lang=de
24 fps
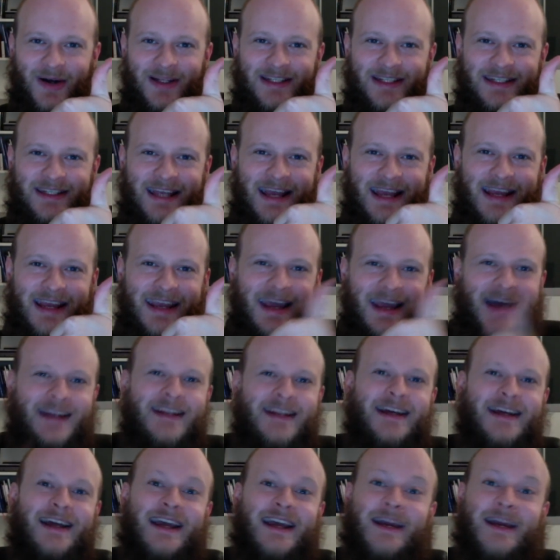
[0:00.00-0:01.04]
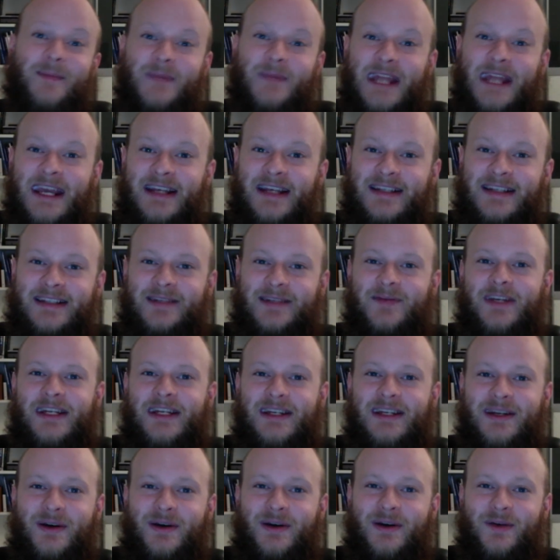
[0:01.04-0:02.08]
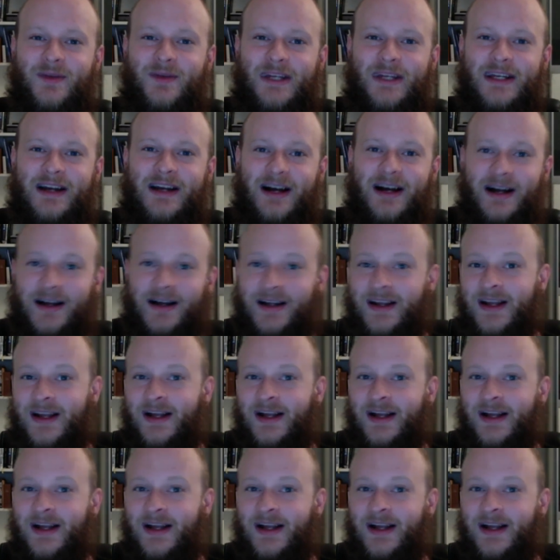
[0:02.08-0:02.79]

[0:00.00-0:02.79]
uns sehr gerne im nächsten Video wieder.